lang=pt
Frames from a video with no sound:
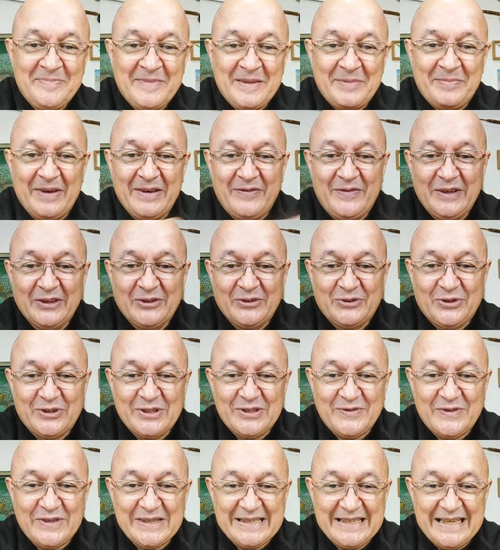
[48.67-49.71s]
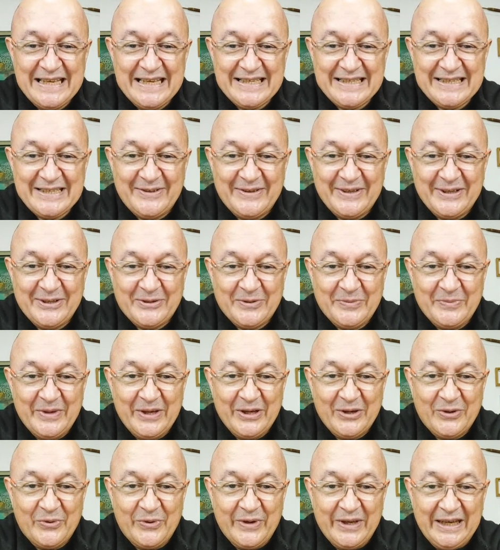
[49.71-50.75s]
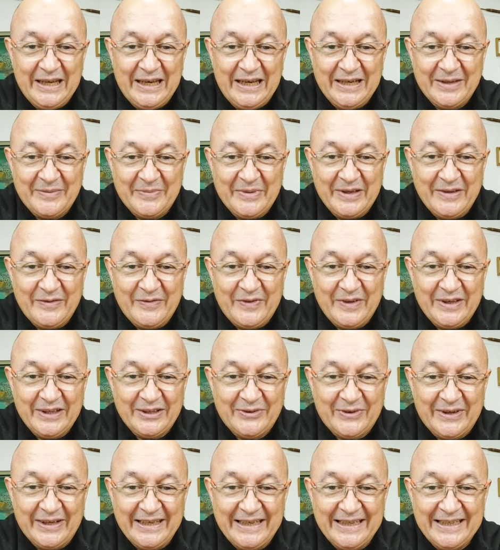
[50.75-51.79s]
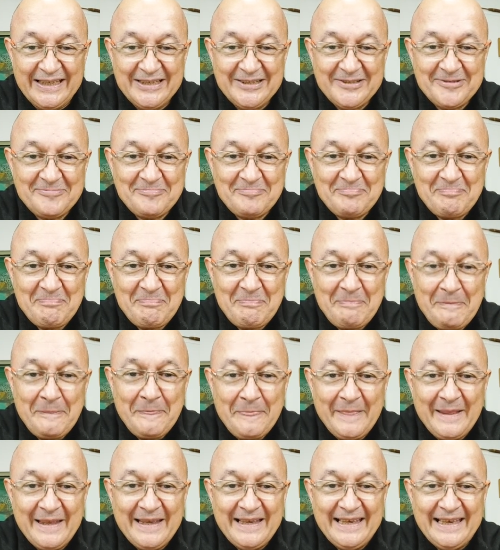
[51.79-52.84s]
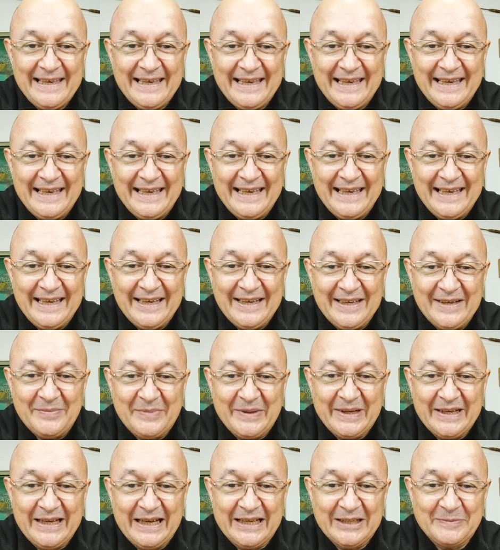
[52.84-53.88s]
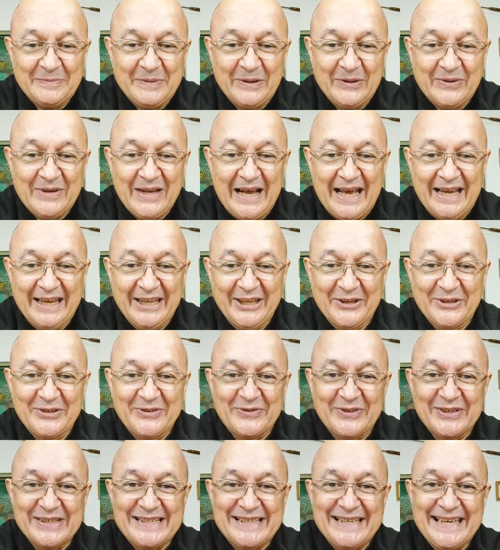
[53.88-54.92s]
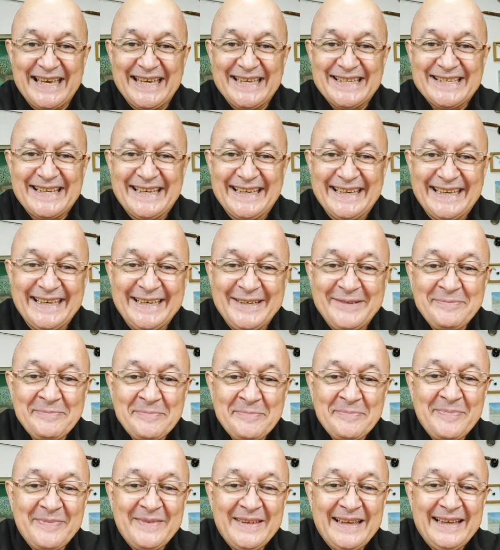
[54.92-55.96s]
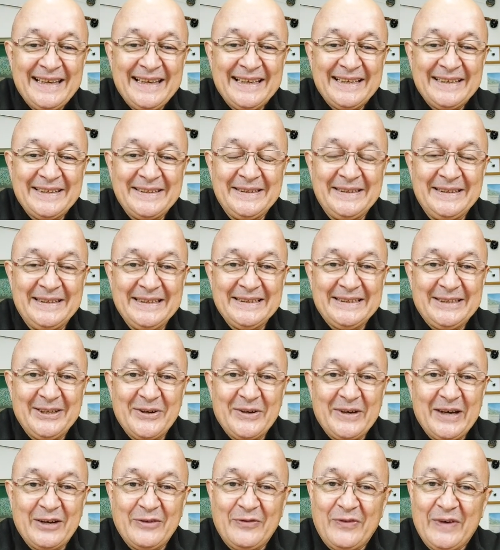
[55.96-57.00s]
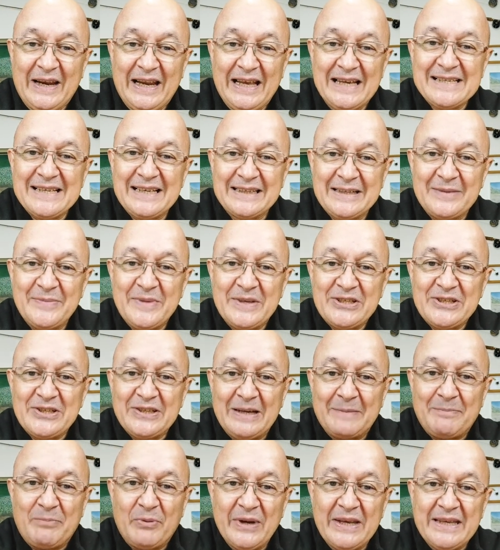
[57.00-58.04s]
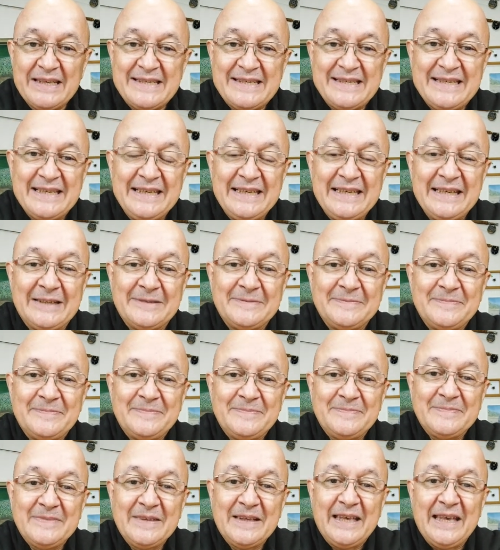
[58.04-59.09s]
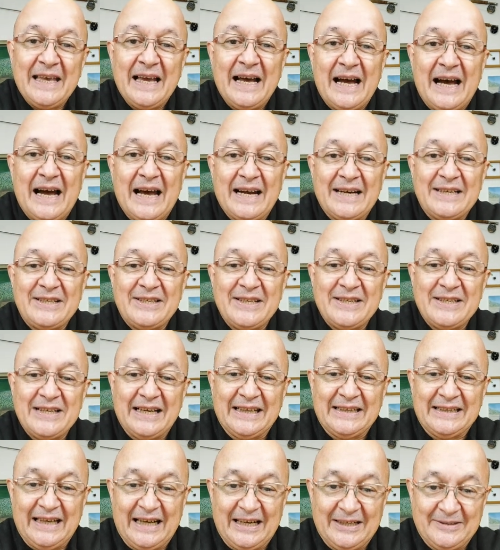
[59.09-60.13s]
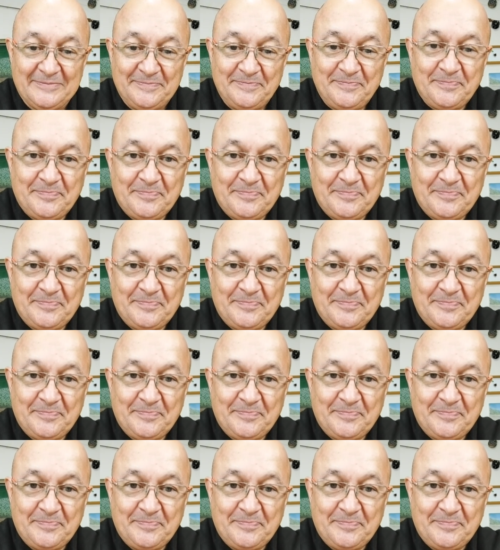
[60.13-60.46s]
Bem-vindo todos vocês que estão aí comigo. William, bem-vindo aí. É, obrigado pelo carinho de vocês aí. Então eu quero falar exatamente da poesia que é a arte de atar.